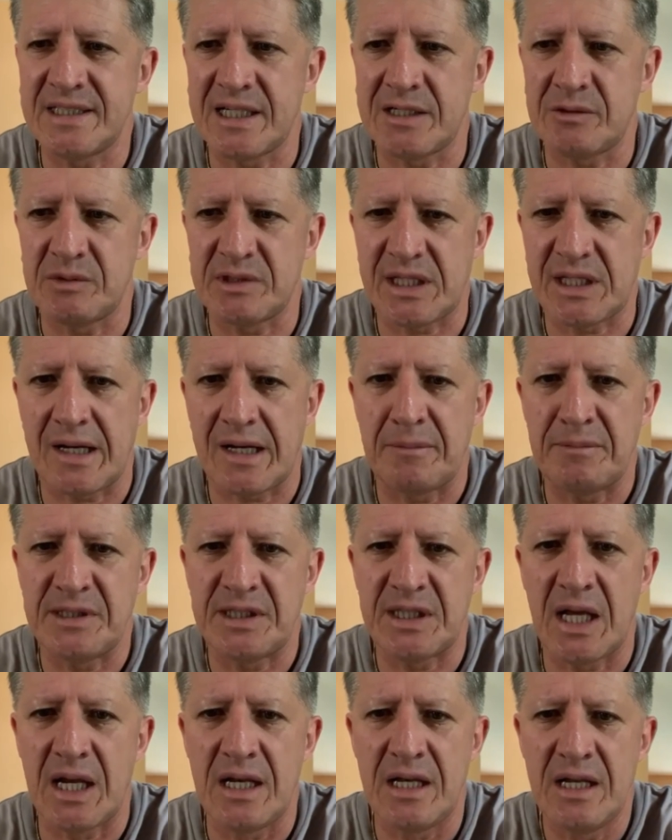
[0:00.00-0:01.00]
a nuestra
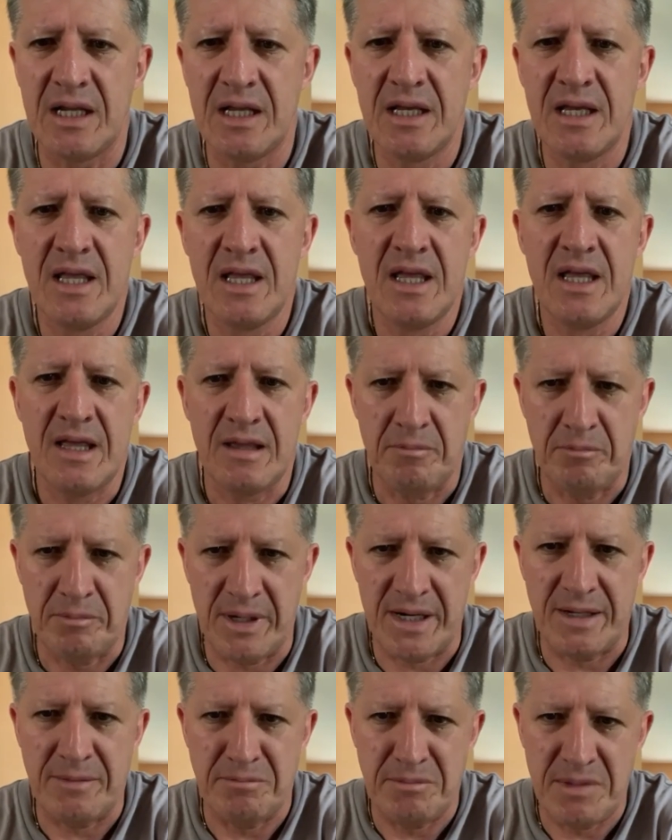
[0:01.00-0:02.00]
capital,
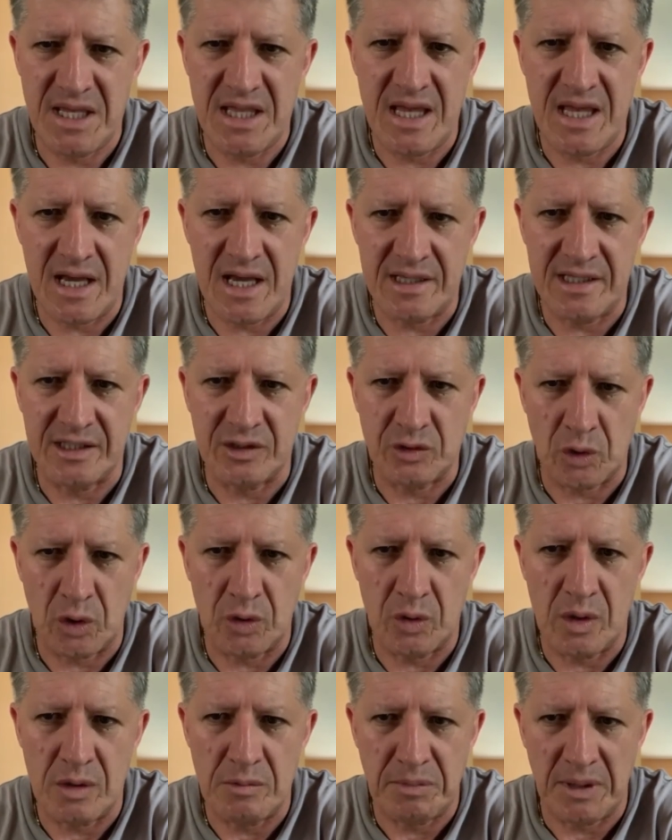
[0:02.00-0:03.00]
para envidia de
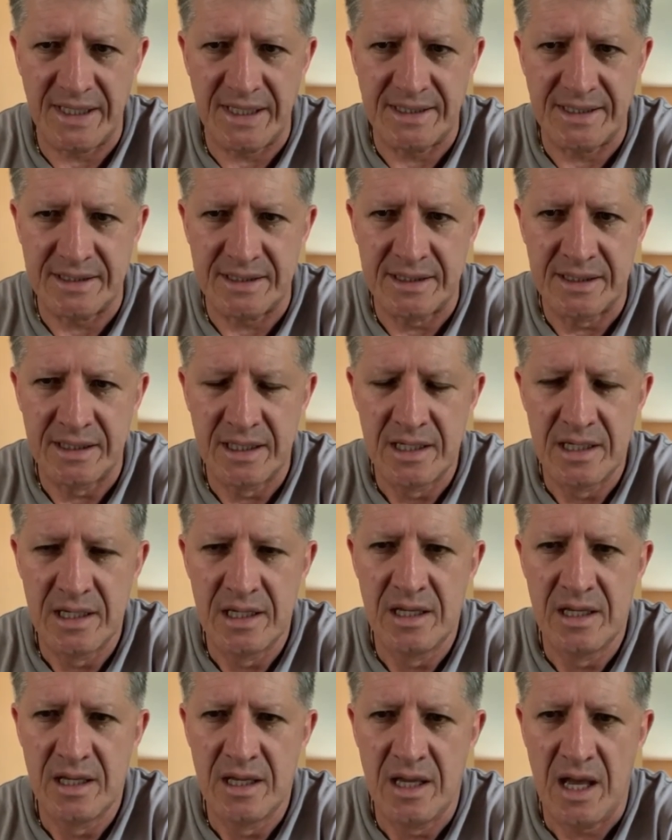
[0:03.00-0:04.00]
todo el país.
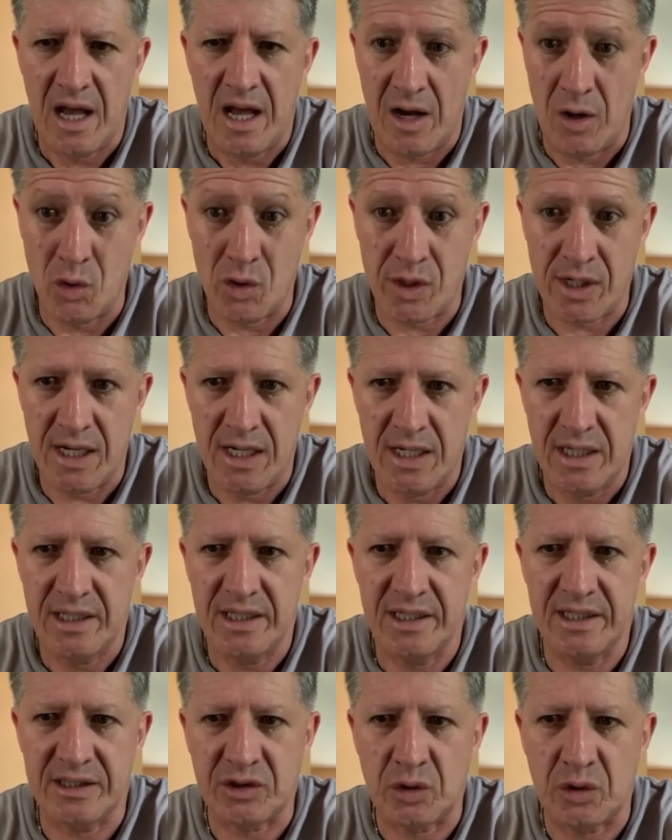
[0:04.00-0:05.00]
Ahora
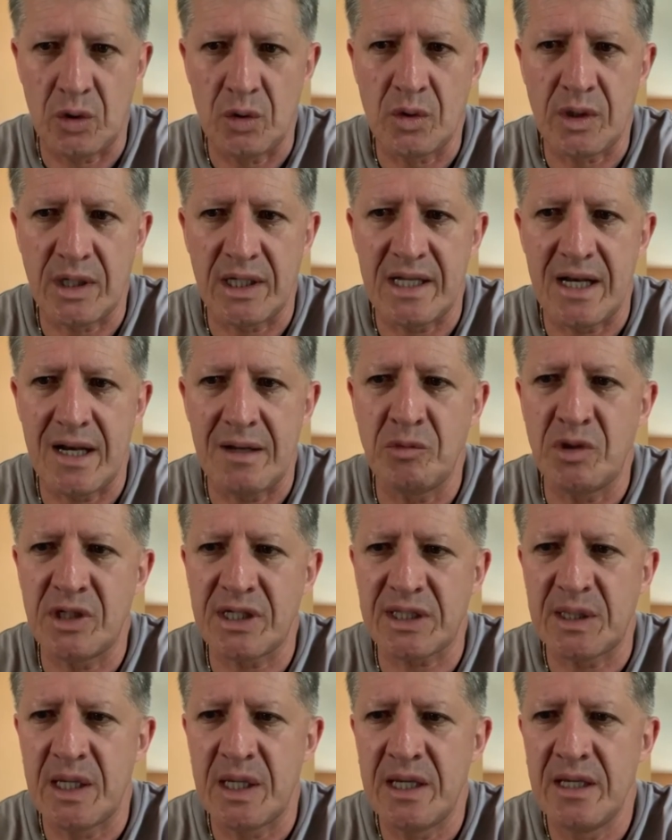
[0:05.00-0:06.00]
es Toluca de la
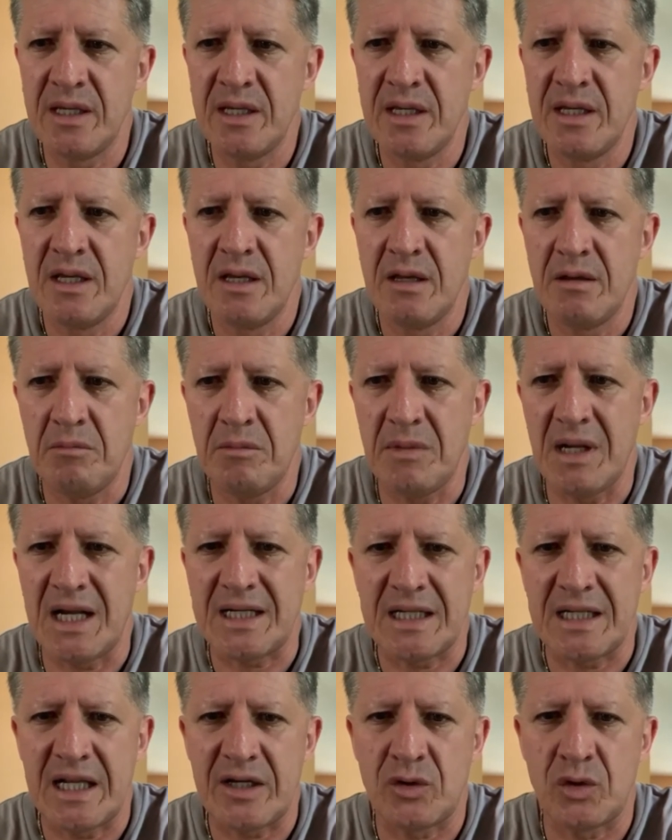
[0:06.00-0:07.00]
muerte, me
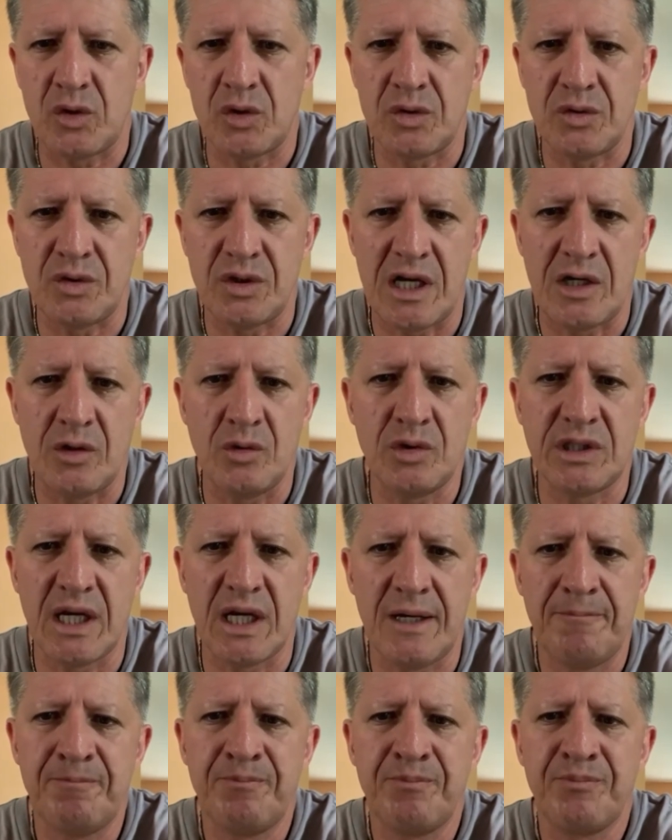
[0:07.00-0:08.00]
aclaró doña
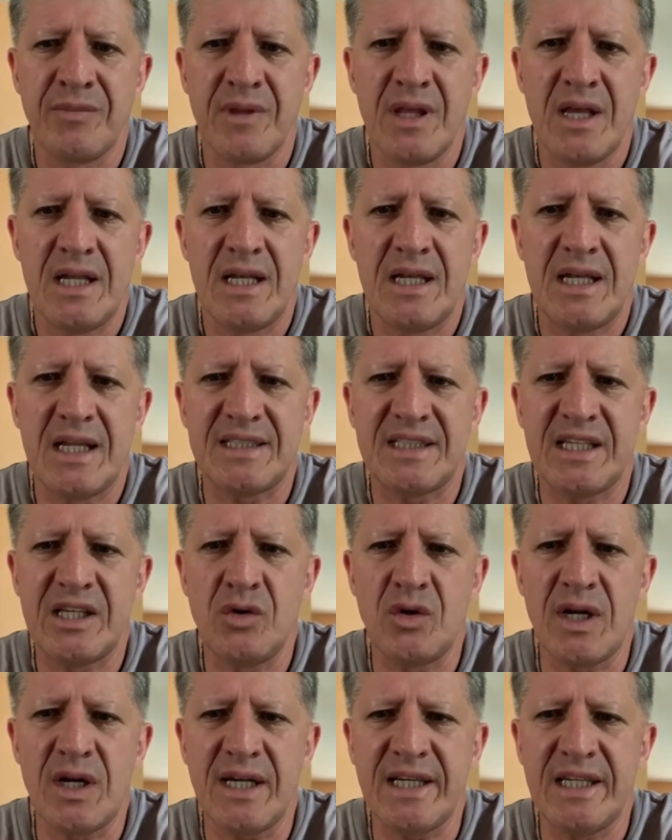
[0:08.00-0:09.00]
Lucha, la
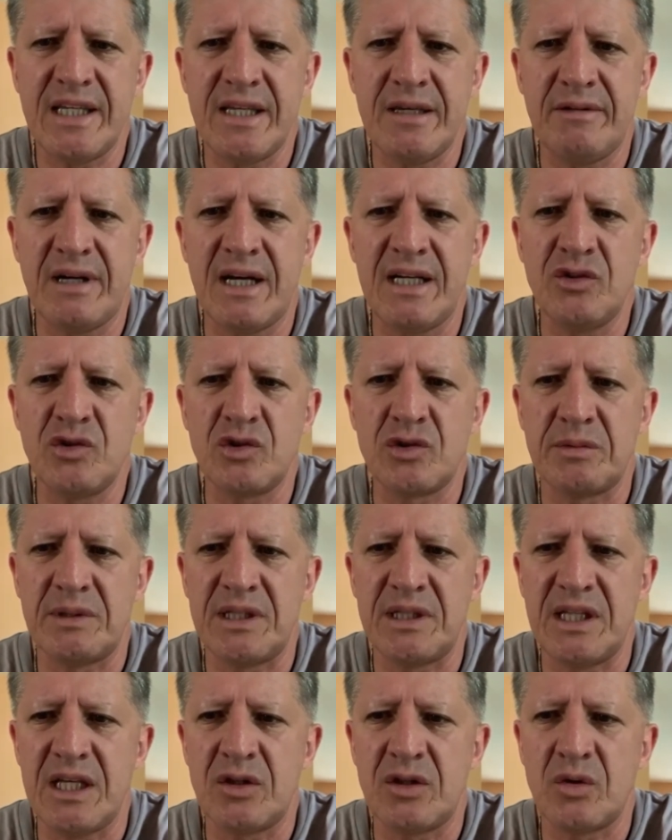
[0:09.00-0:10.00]
señora que lleva años
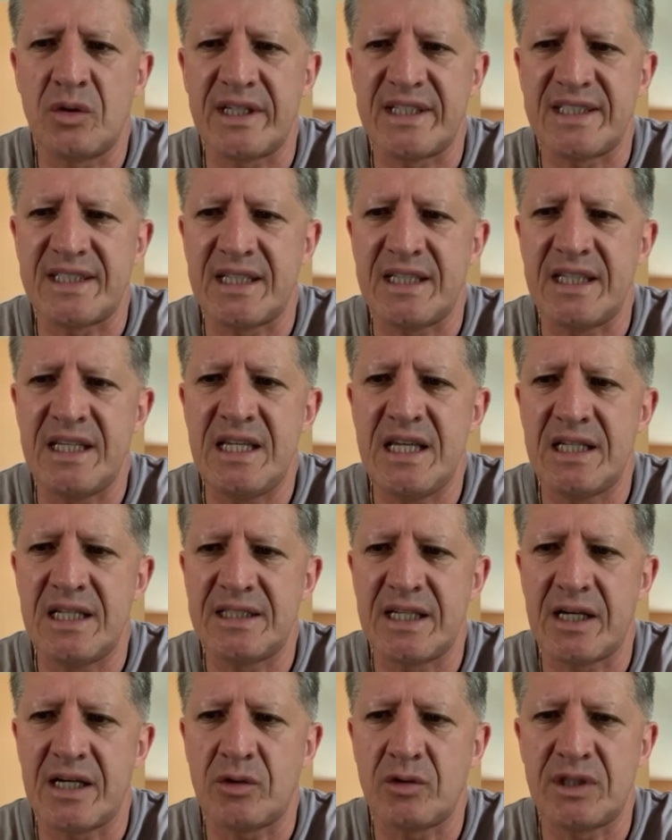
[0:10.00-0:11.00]
vendiendo quesadillas
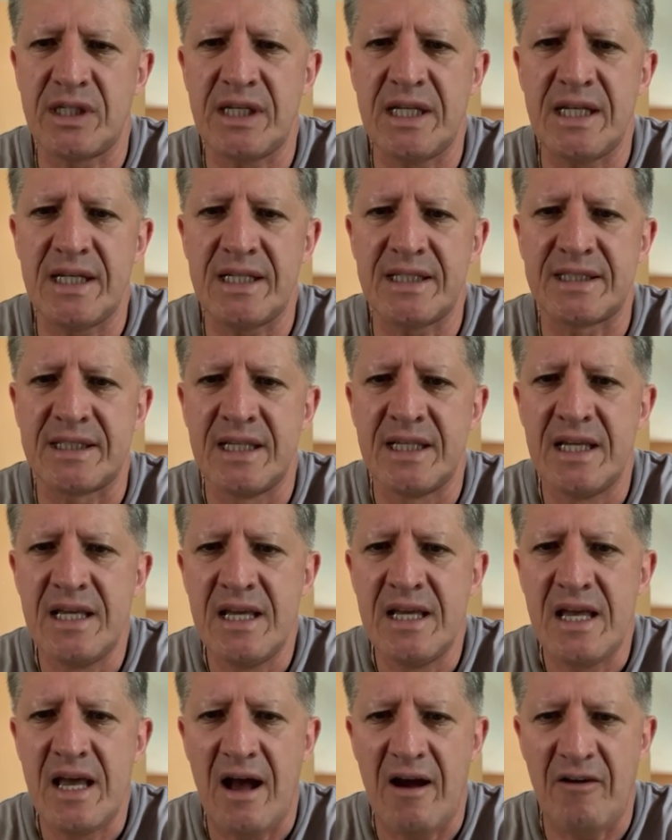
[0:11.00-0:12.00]
y acosiles
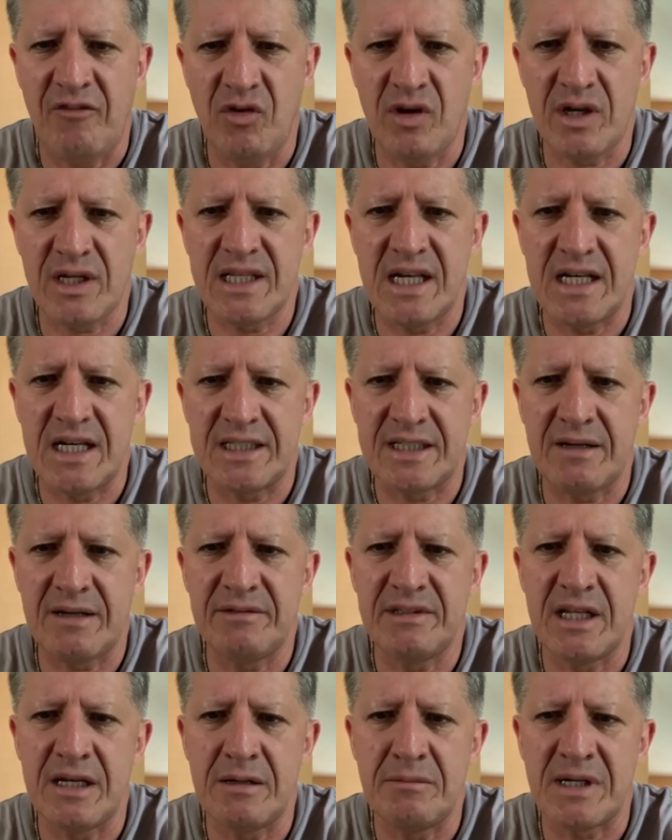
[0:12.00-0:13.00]
afuera de la nave
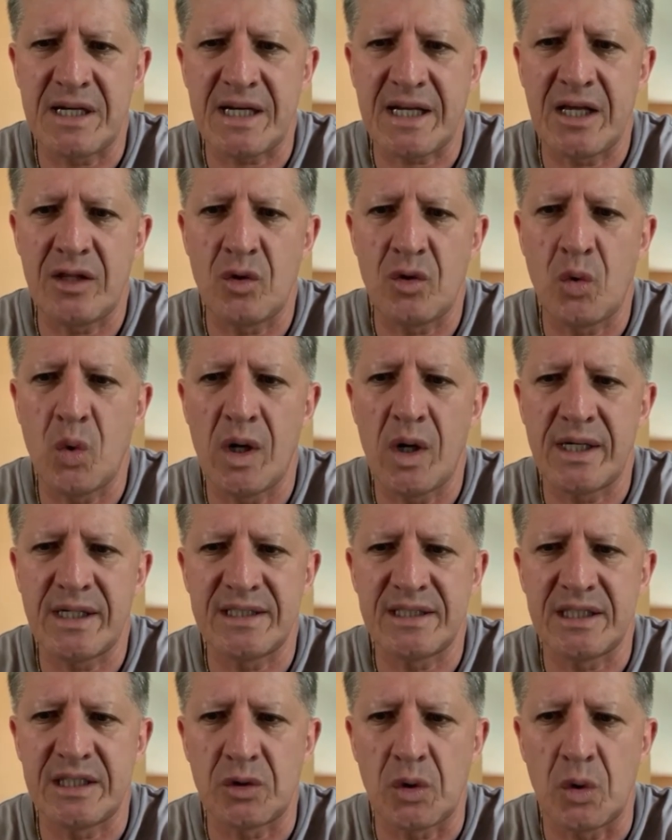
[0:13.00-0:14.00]
del Mercado
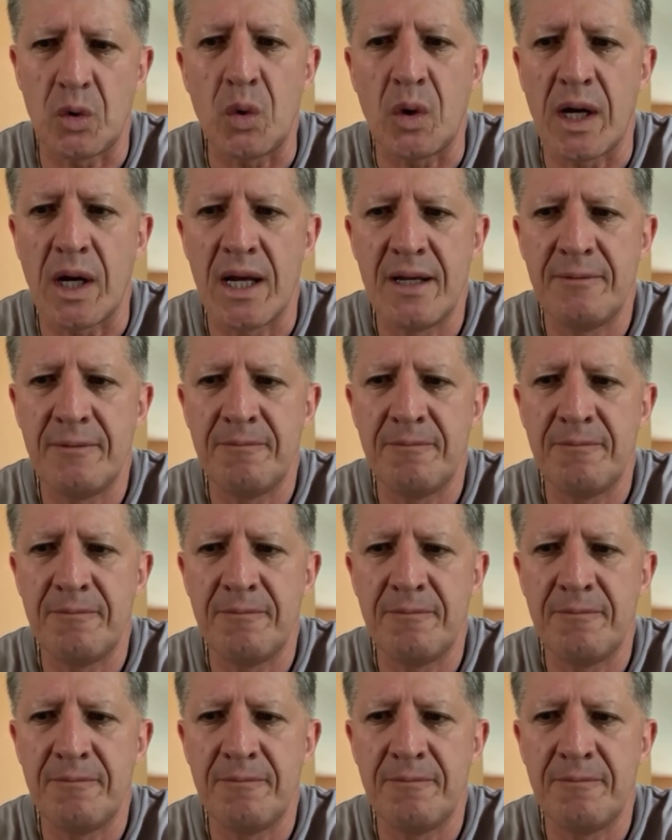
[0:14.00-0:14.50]
Juárez de Toluca.